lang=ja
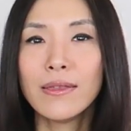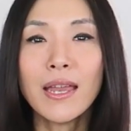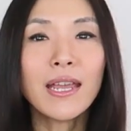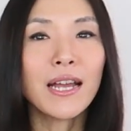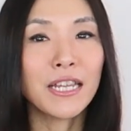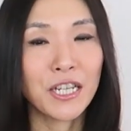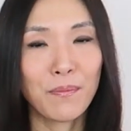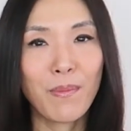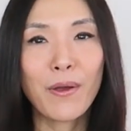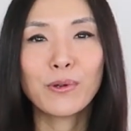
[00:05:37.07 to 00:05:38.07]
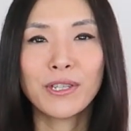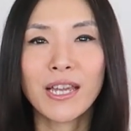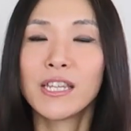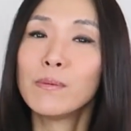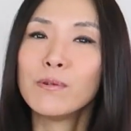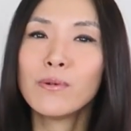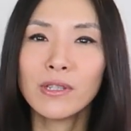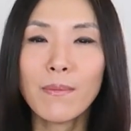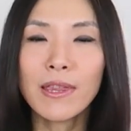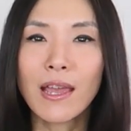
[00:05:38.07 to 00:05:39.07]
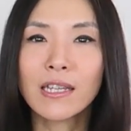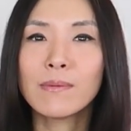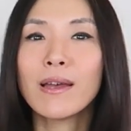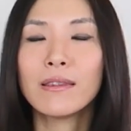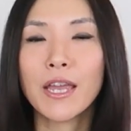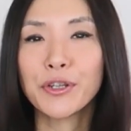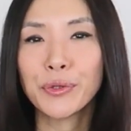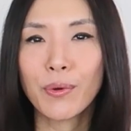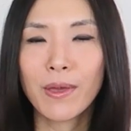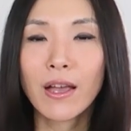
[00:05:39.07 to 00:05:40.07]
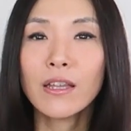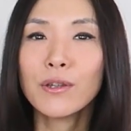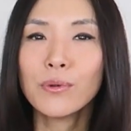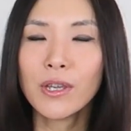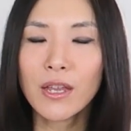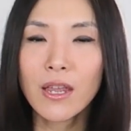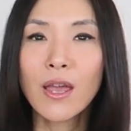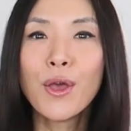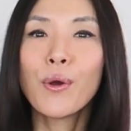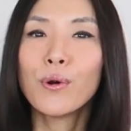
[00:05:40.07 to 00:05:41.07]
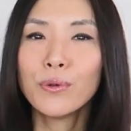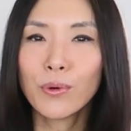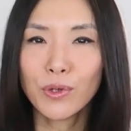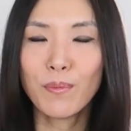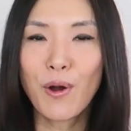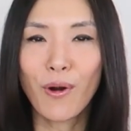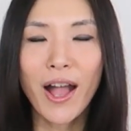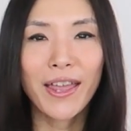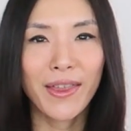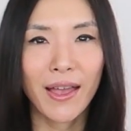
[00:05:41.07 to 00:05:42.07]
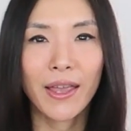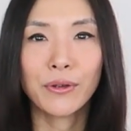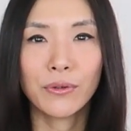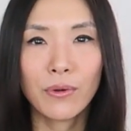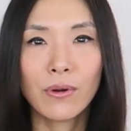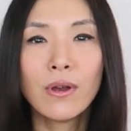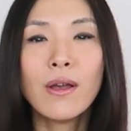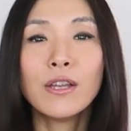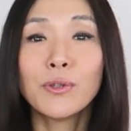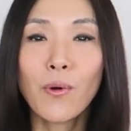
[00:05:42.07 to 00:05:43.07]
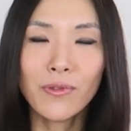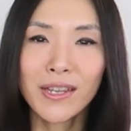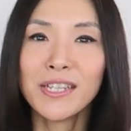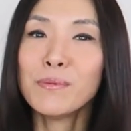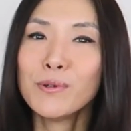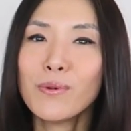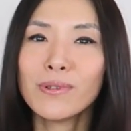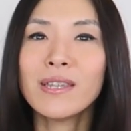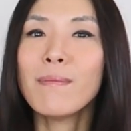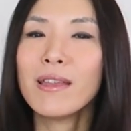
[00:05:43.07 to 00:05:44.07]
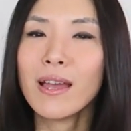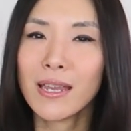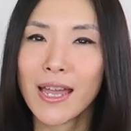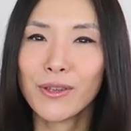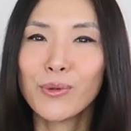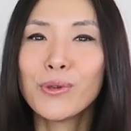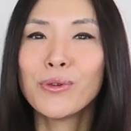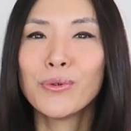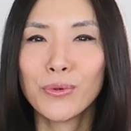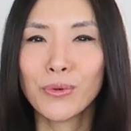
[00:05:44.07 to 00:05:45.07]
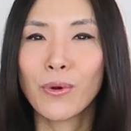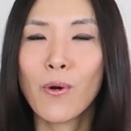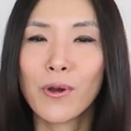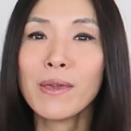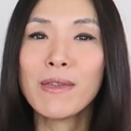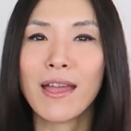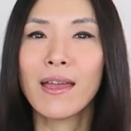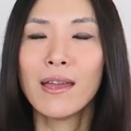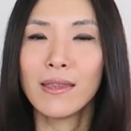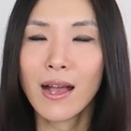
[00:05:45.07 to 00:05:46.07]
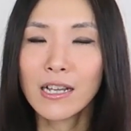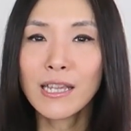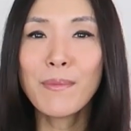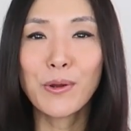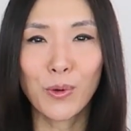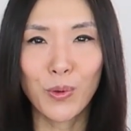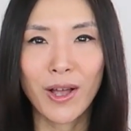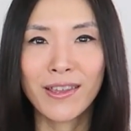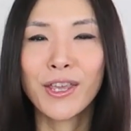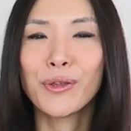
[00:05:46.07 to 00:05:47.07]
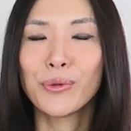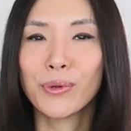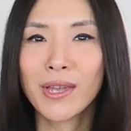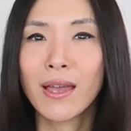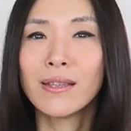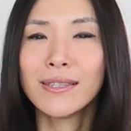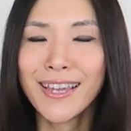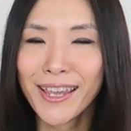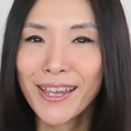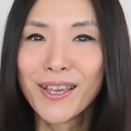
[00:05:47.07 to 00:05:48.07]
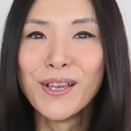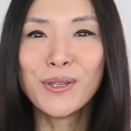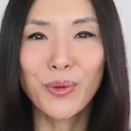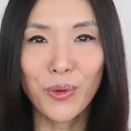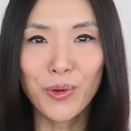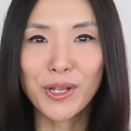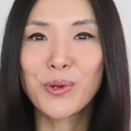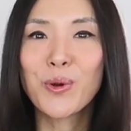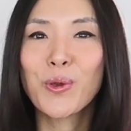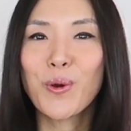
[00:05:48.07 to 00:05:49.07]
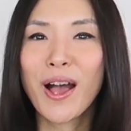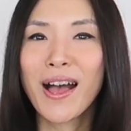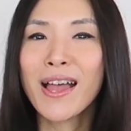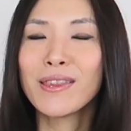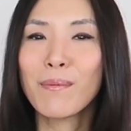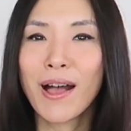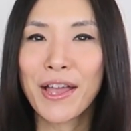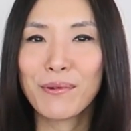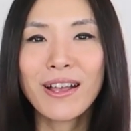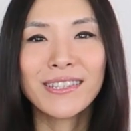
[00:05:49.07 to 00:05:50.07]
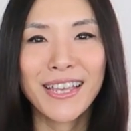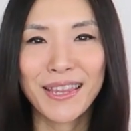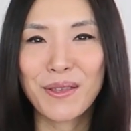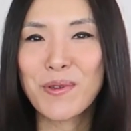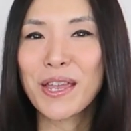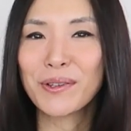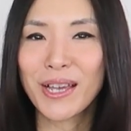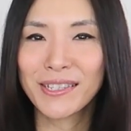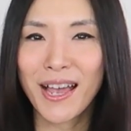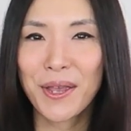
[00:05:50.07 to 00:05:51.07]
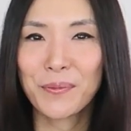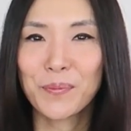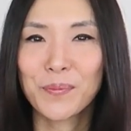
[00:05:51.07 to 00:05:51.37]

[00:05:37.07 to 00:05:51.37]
何かに失敗をして自分を責めてしまっている人を見かけた時にこの言葉をかけてあげるとそんなに自分を責めないでというこう意味で慰めることができるのでぜひそのような状況があった場合は使ってみてください